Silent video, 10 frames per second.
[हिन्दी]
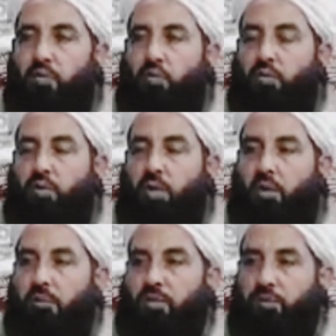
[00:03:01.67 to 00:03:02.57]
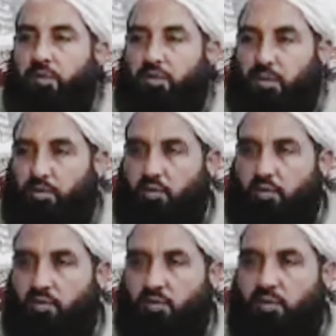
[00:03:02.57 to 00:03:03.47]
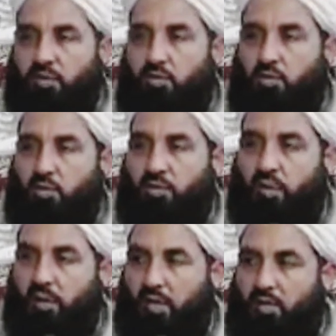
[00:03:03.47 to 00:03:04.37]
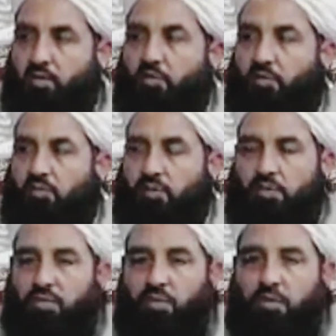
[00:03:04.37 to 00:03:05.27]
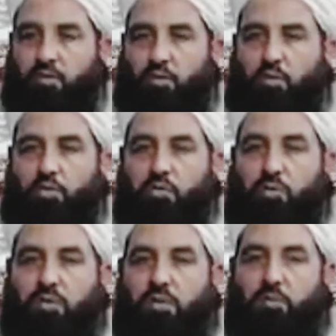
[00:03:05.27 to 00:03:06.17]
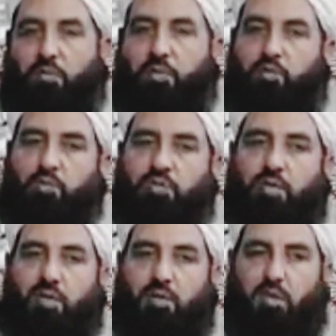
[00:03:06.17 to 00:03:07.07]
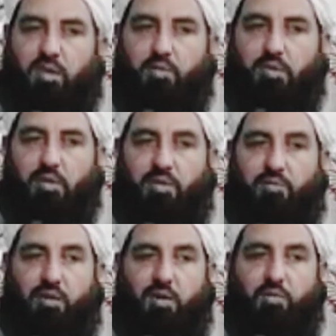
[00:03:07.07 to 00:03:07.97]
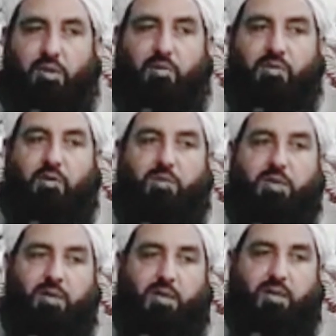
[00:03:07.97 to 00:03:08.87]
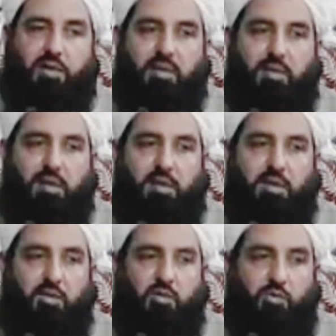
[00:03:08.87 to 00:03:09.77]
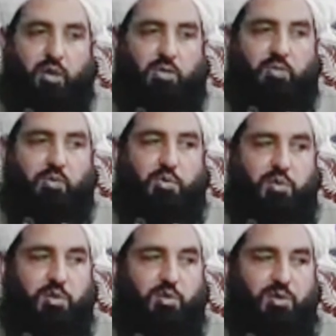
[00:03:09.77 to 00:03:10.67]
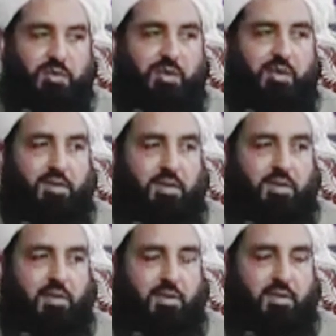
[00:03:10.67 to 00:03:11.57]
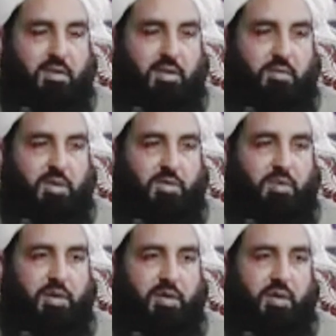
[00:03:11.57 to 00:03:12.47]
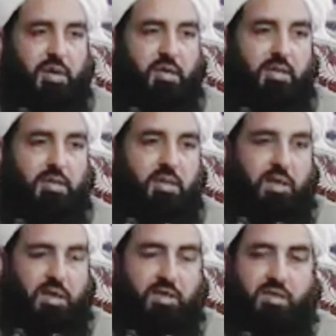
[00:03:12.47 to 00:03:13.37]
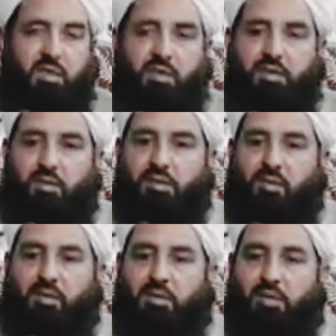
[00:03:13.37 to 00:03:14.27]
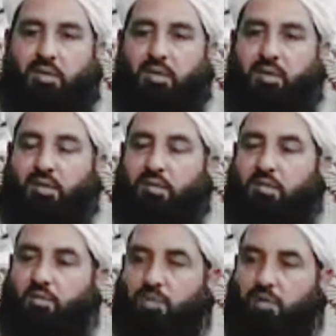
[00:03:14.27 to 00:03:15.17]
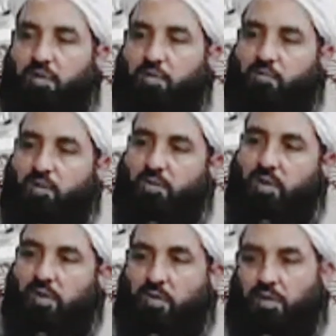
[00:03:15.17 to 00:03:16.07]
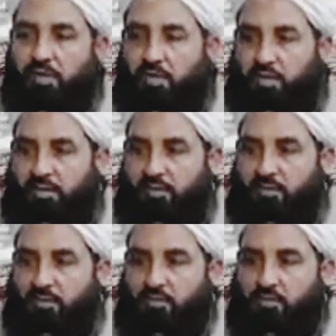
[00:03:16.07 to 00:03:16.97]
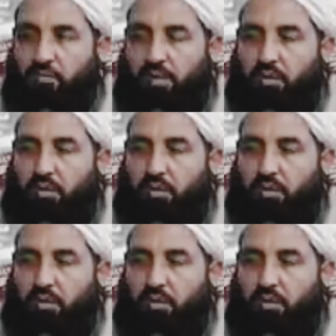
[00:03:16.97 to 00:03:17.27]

ना आप बताओ आपका बेटा हो और नलायक हो और कोई बंदा फिर भी उसका एहतराम करे फलां बाप का बेटा है तो बाप को खुशी होती है कि मेरा बेटा अगरचे नलायक था लेकिन इसने मेरी नस्बत का हया किया है